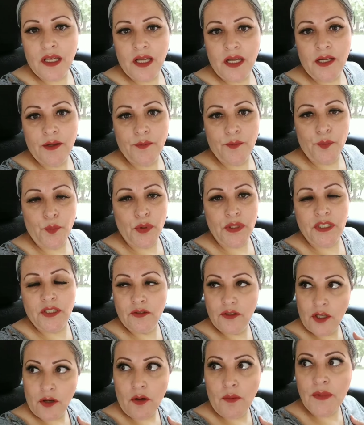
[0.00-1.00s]
que pues
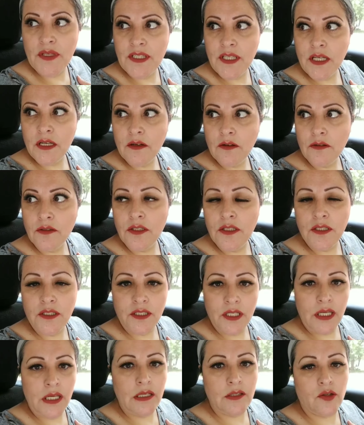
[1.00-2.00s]
yo tengo a mis hijos y
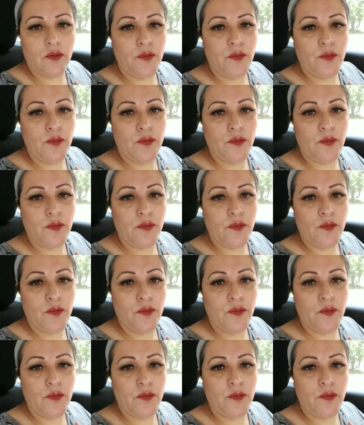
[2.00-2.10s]
sí,